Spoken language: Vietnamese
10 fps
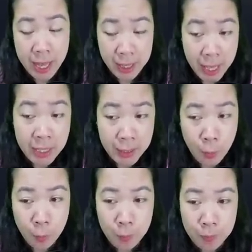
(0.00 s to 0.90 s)
Thích
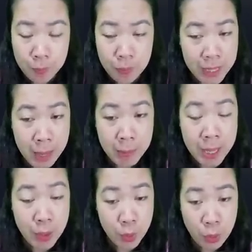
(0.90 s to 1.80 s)
không? Nam
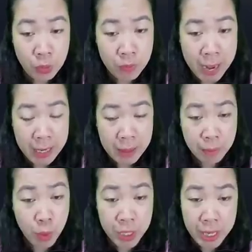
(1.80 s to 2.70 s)
nhân nhún vai,
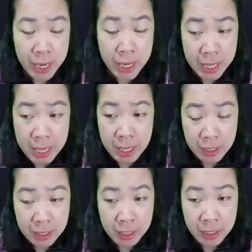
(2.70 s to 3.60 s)
môi hiện lên ý
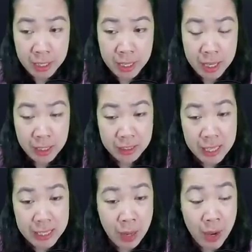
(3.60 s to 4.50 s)
cười.
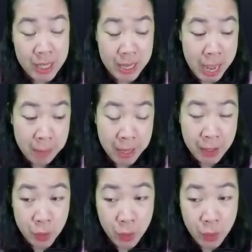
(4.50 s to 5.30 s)
Tại sao lại dẫn em đến chỗ